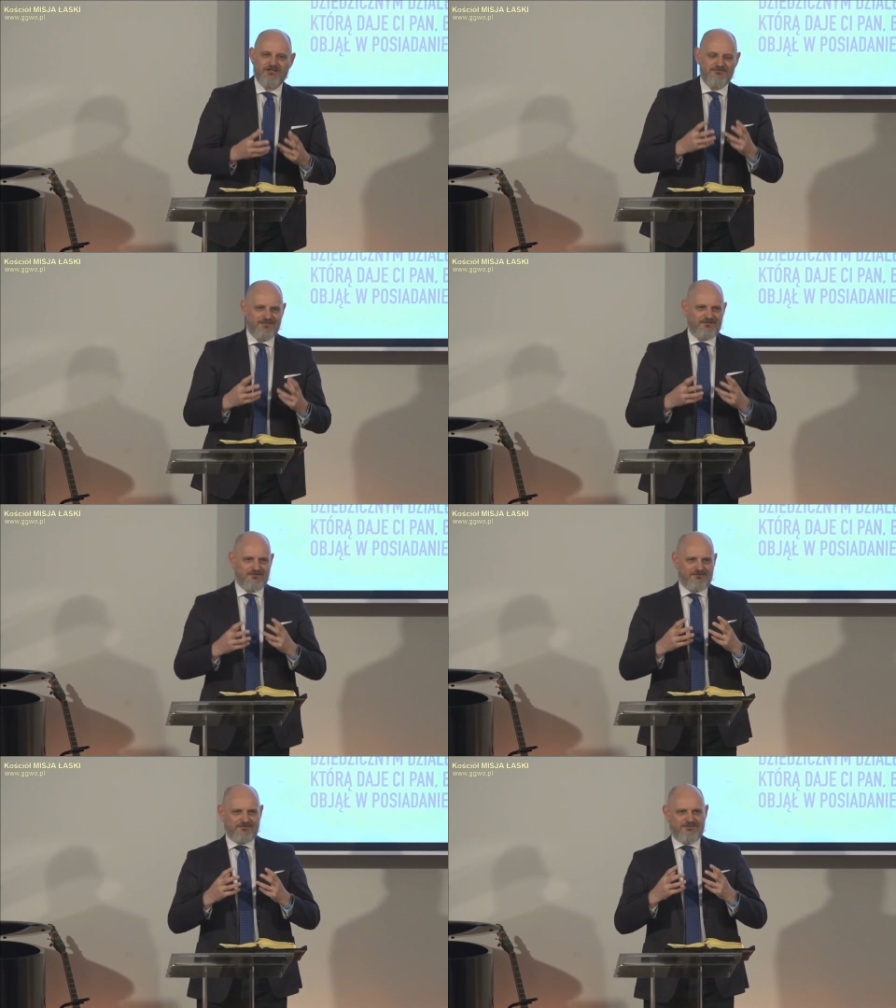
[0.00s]

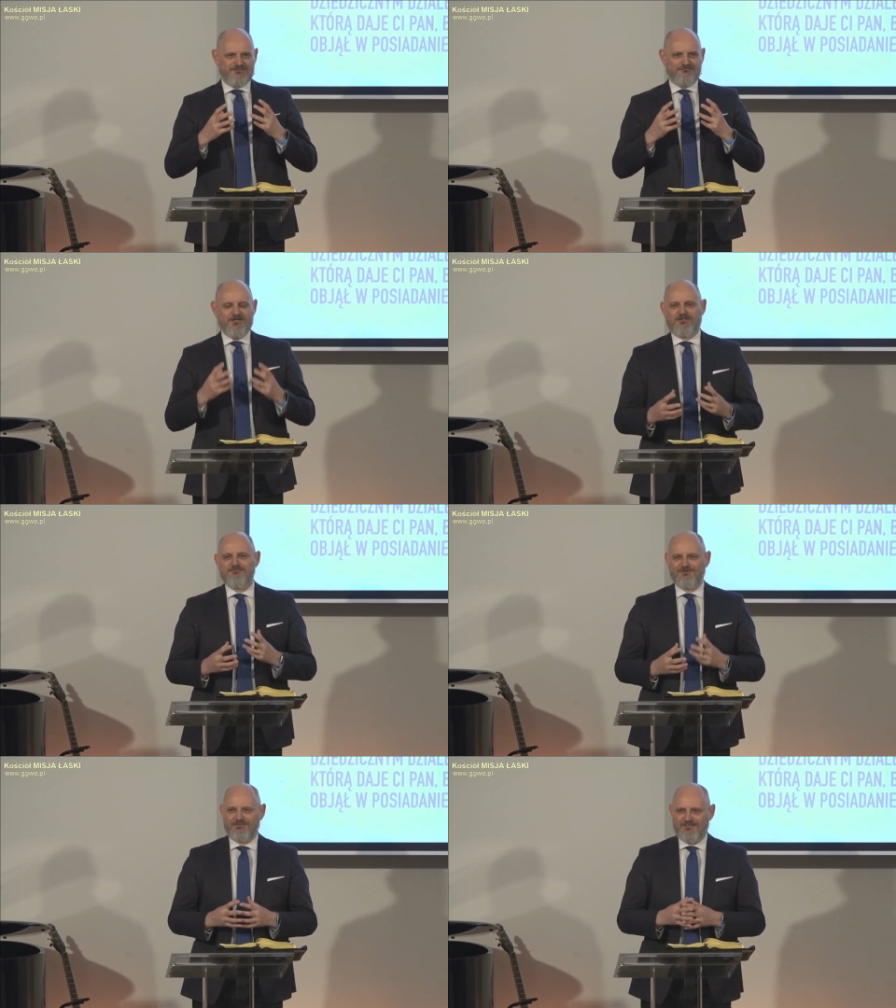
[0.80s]
jednego męża
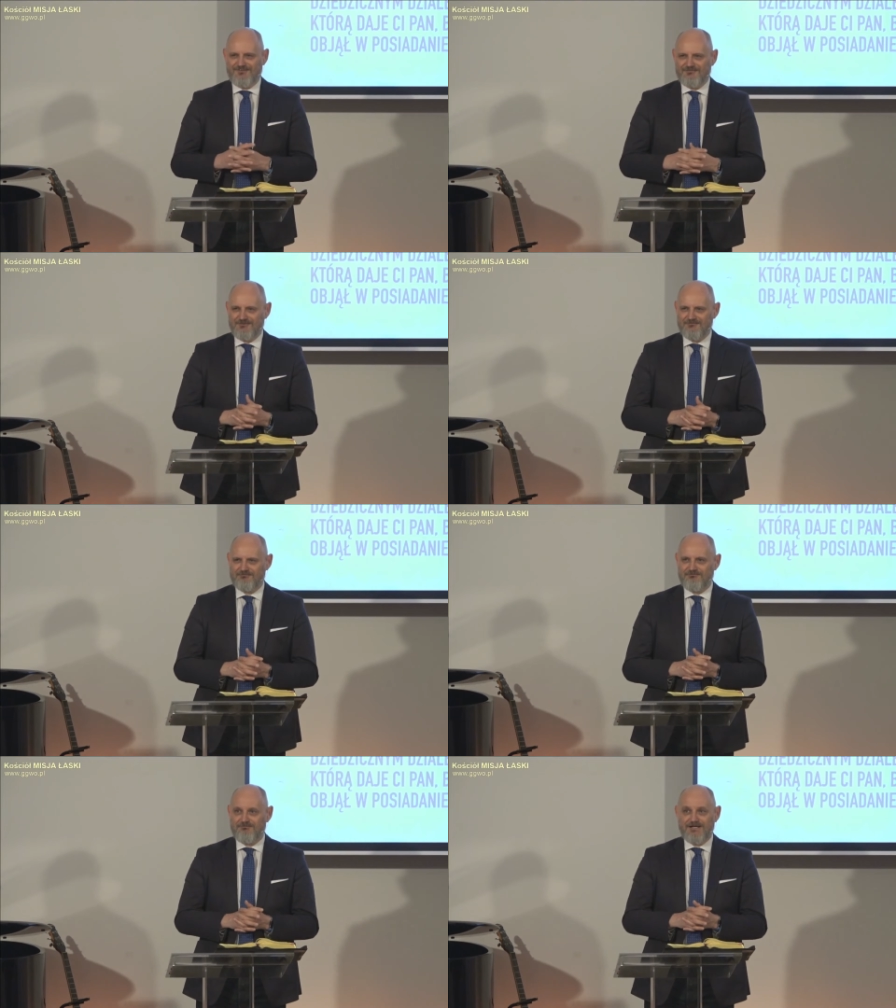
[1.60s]
Bożego,
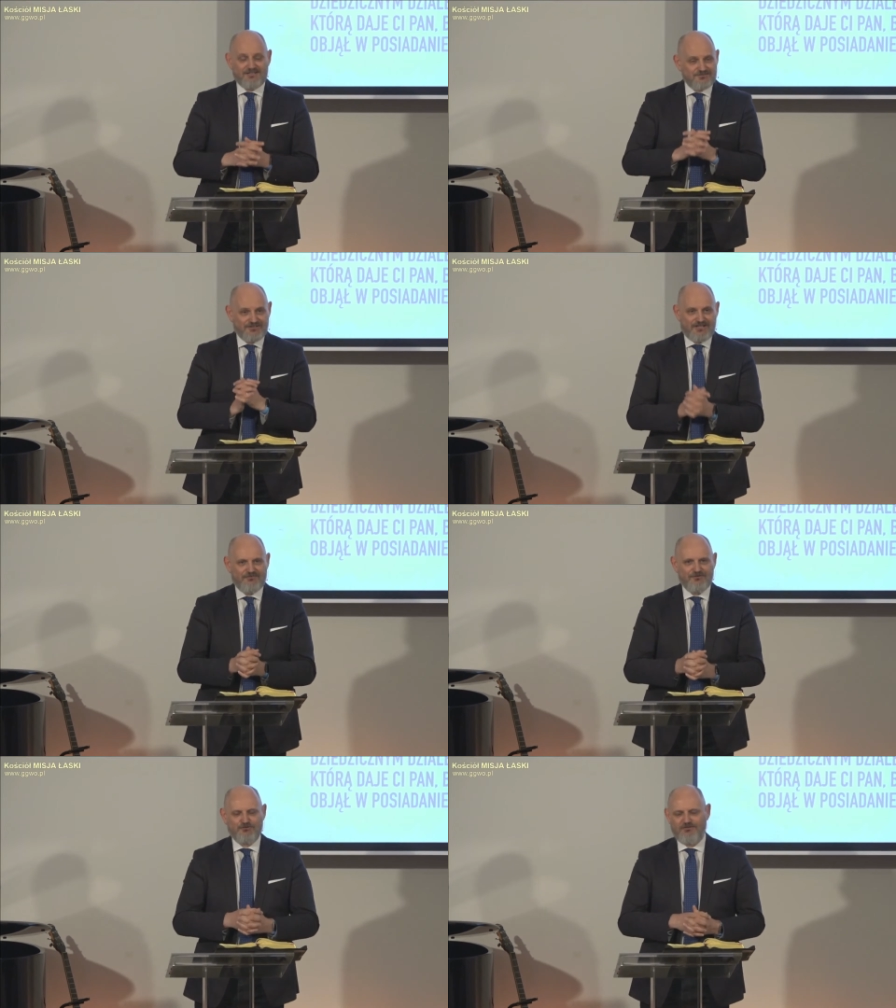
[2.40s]
bardzo
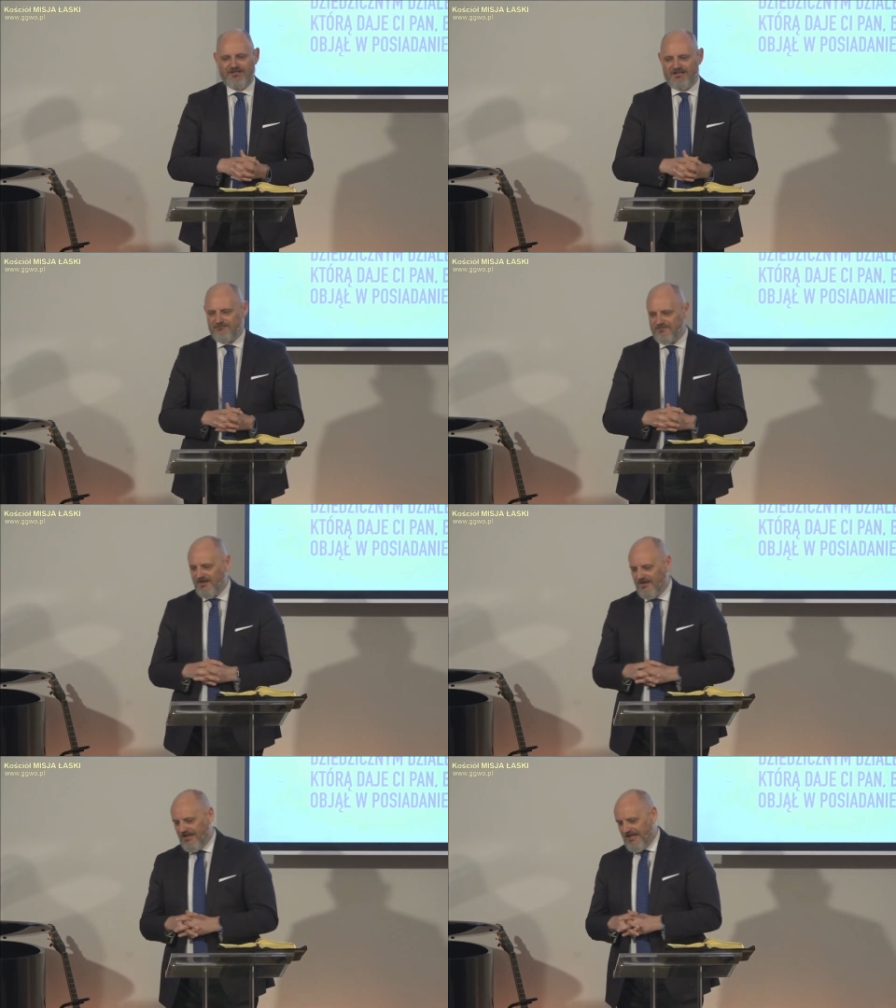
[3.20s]
ciekawego człowieka,
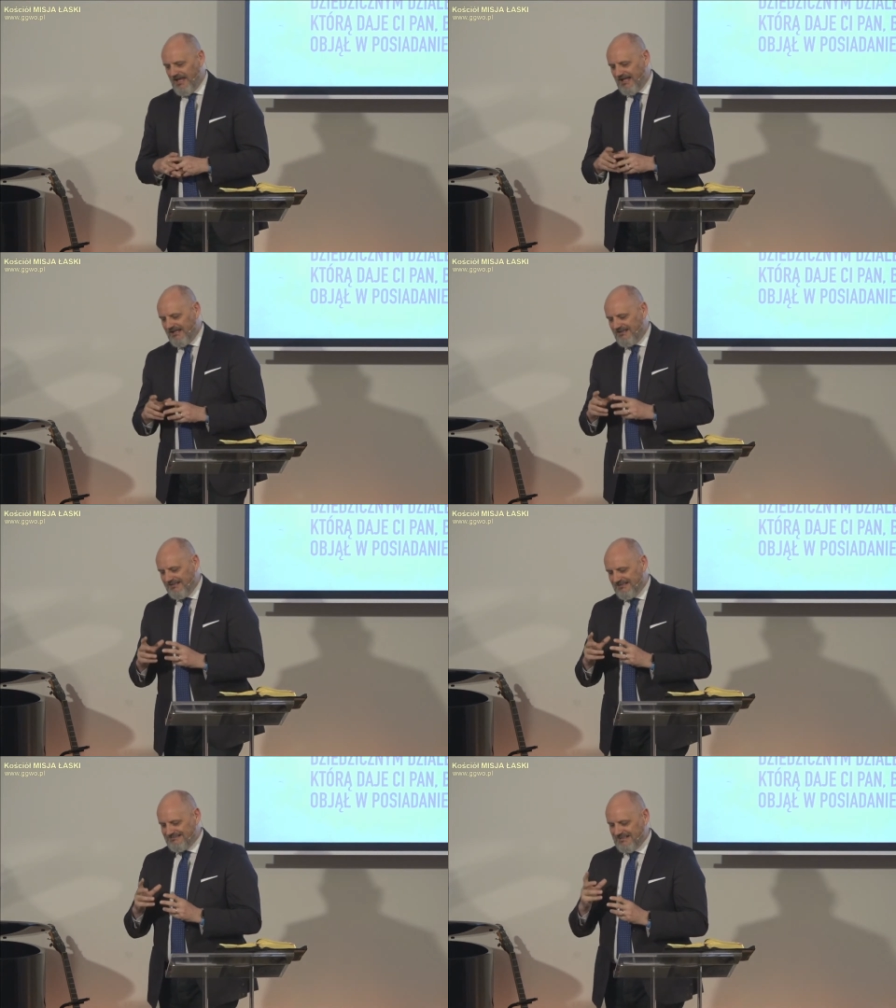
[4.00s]
ale
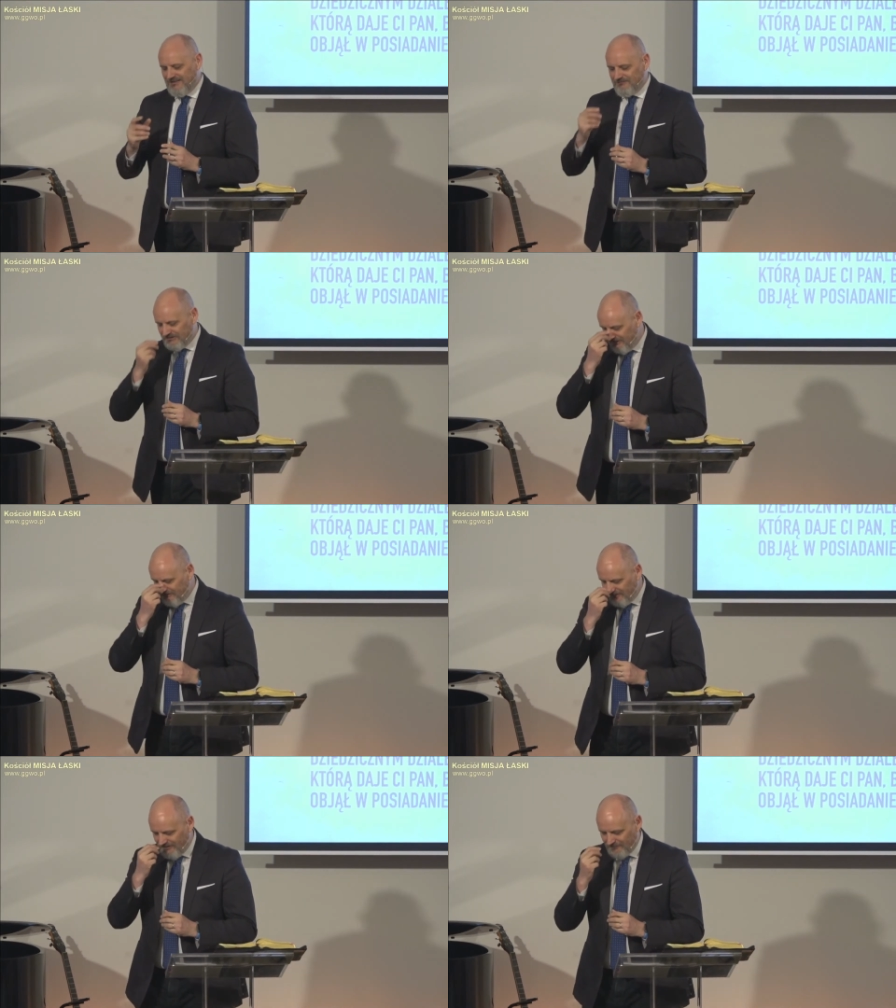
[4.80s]
zanim jeszcze do
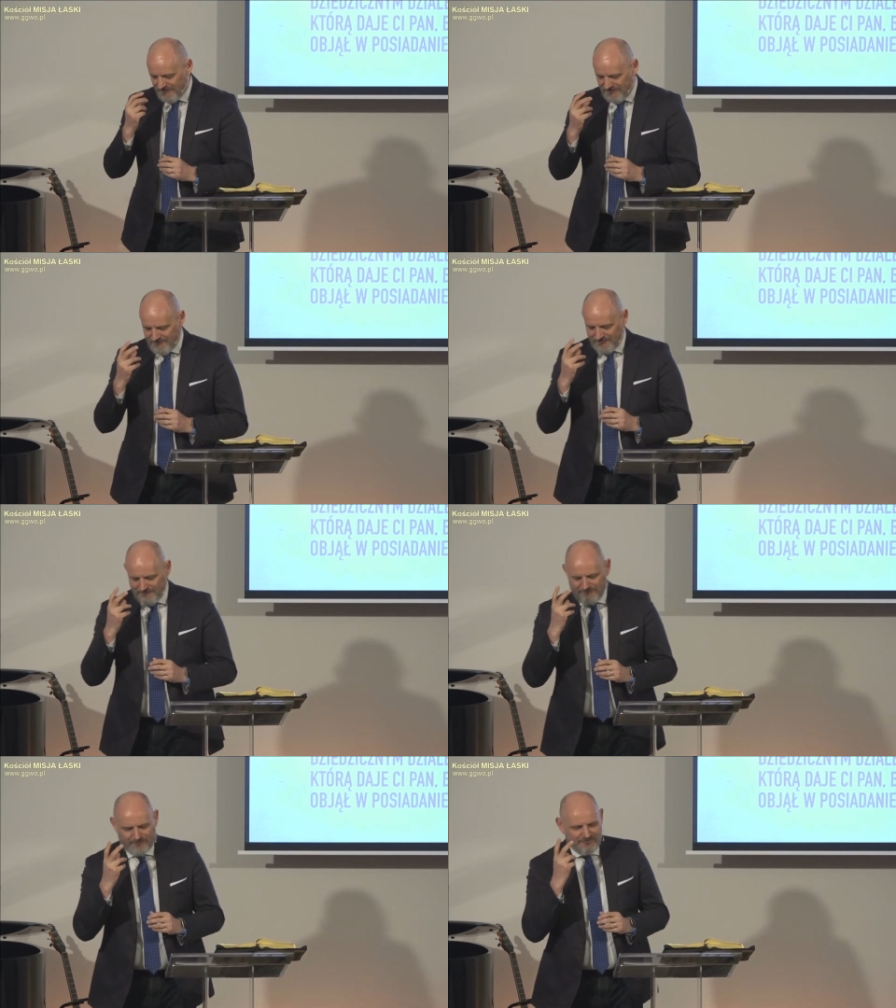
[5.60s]
niego przejdziemy, to
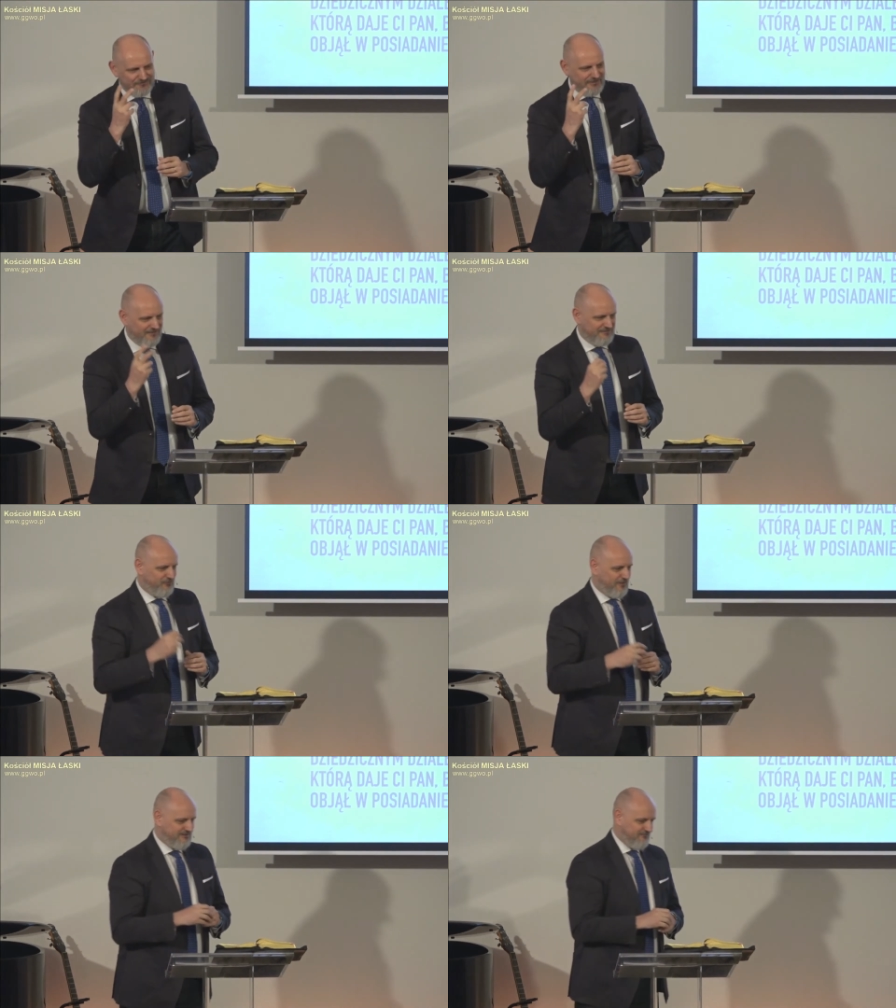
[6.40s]
pomyśl o takiej
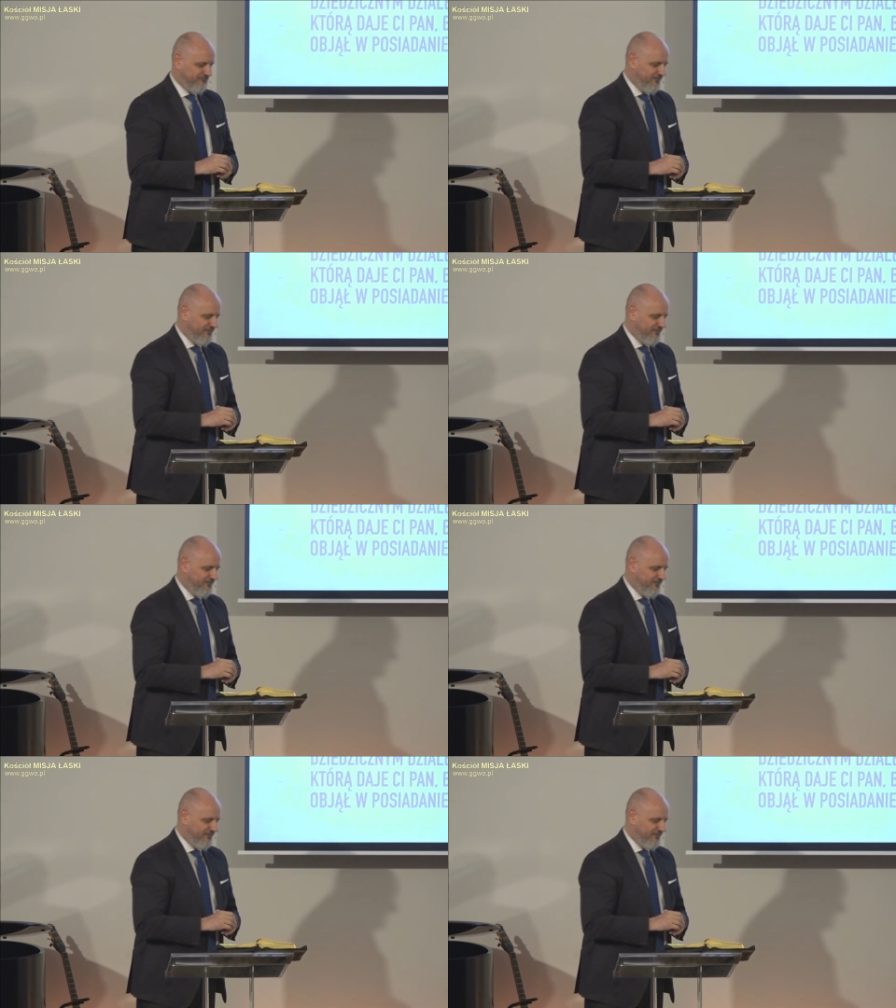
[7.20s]
sytuacji.